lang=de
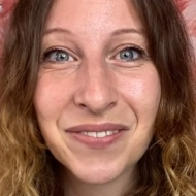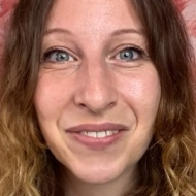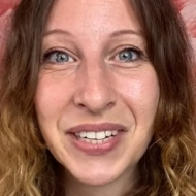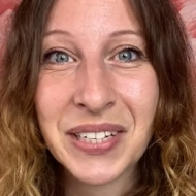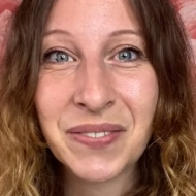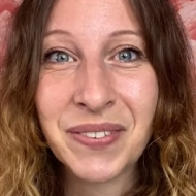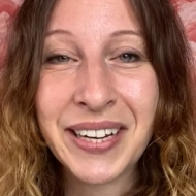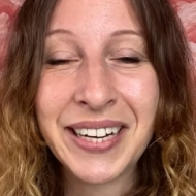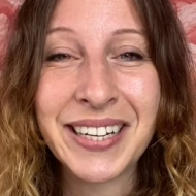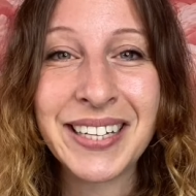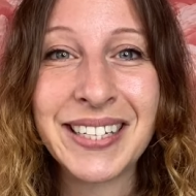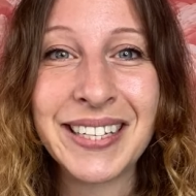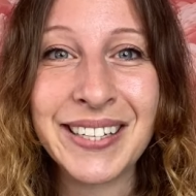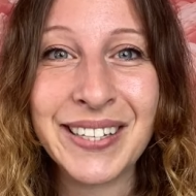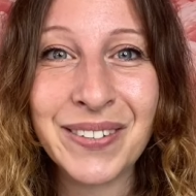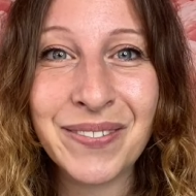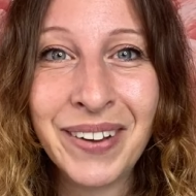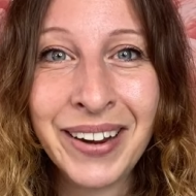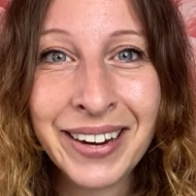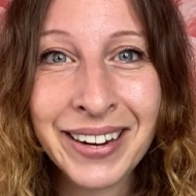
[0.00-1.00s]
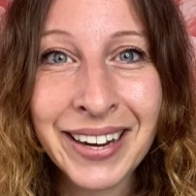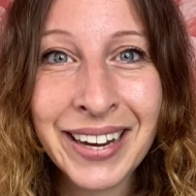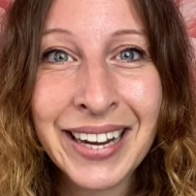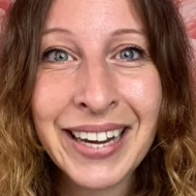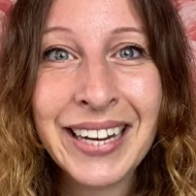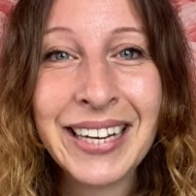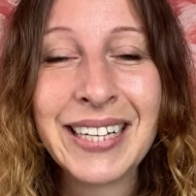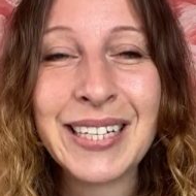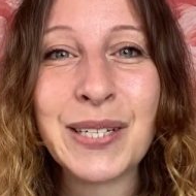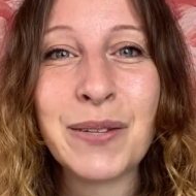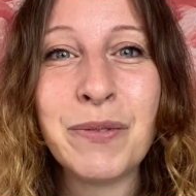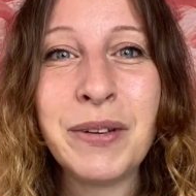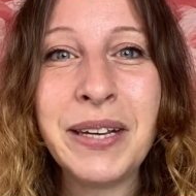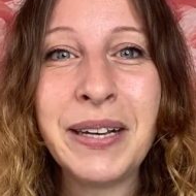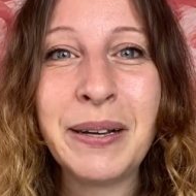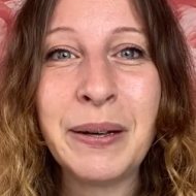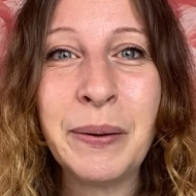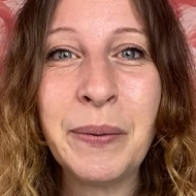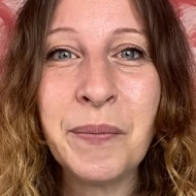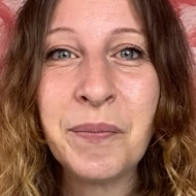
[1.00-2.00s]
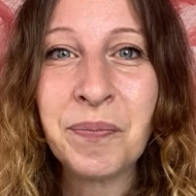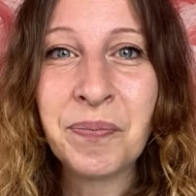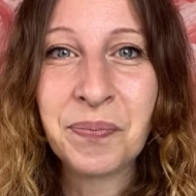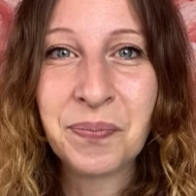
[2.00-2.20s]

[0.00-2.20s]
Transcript: Was weg ist, ist weg. Deswegen